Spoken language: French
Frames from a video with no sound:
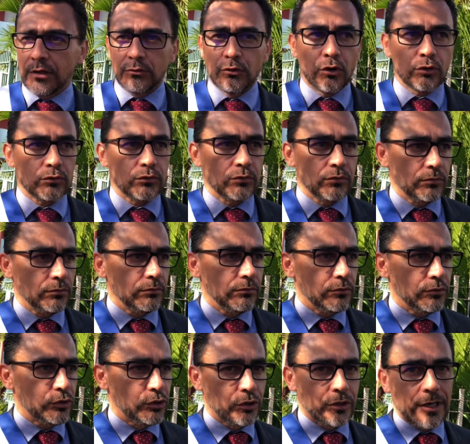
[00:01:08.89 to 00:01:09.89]
Donc,
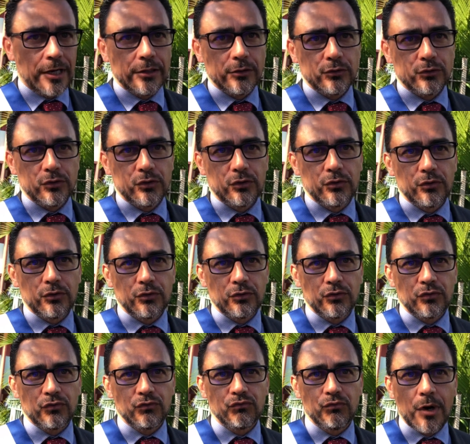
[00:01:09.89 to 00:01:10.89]
je crains que ce
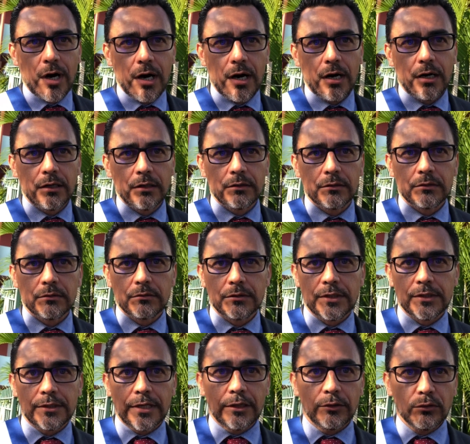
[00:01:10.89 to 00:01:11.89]
soit
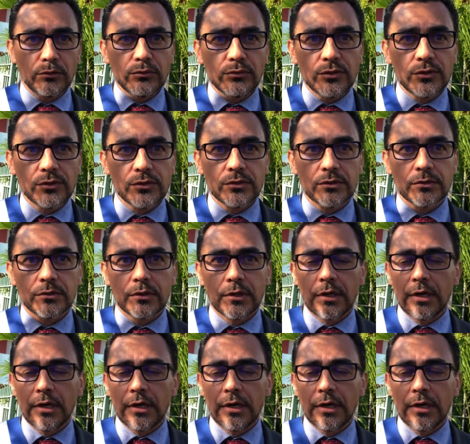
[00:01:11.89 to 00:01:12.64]
des annonces,